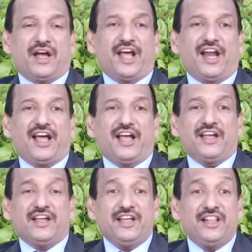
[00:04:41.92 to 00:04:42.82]
அதனால்
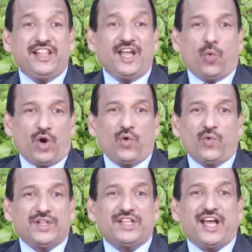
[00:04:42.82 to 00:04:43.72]
இந்திய உணவு
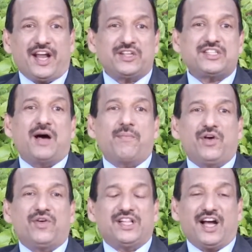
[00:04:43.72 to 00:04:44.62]
வந்து யாராவது
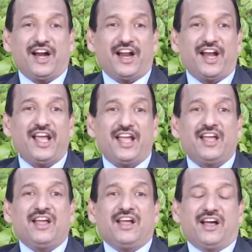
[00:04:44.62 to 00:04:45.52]
சாப்பிட வந்தாங்கனாலே
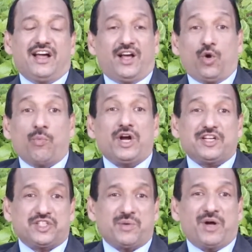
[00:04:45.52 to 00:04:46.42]
ரொம்ப
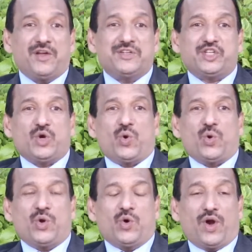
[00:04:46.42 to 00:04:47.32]
கஷ்டமான விஷயம்
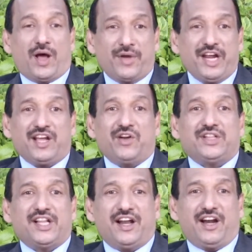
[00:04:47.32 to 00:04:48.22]
ஒரு அமெரிக்கர்
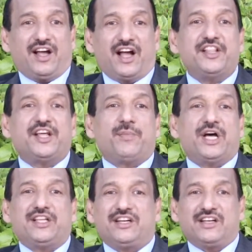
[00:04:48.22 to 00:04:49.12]
வந்தார்
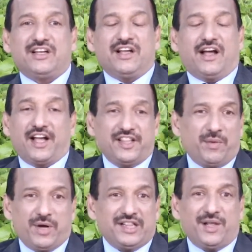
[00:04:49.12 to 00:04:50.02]
ஹைதராபாத்துக்கு
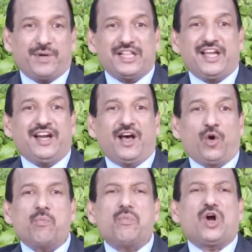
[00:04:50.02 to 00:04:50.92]
ஹைதராபாத்தில் பார்த்தீங்கன்னா
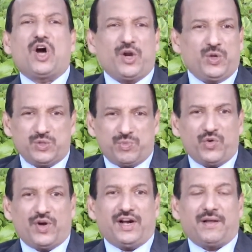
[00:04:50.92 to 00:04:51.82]
ரொம்ப காரம் யூஸ்
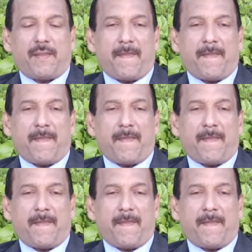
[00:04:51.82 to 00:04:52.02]
பண்ணுவாங்க